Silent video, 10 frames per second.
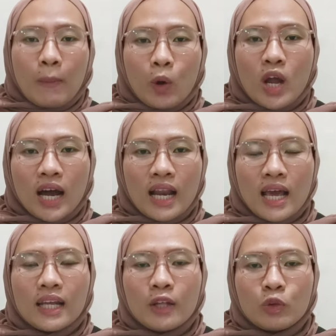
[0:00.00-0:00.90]
produk
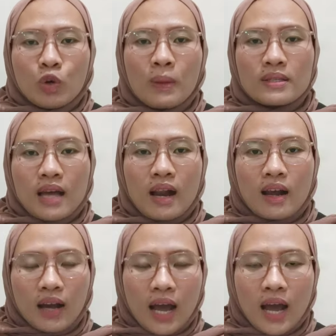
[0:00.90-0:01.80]
kalian itu
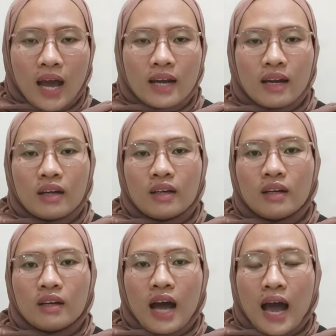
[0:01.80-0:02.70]
misalkan e,
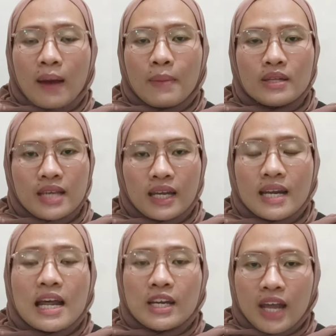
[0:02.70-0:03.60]
A, B, C,
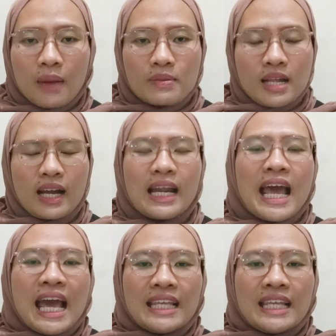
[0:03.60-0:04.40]
D, dan D misalkan.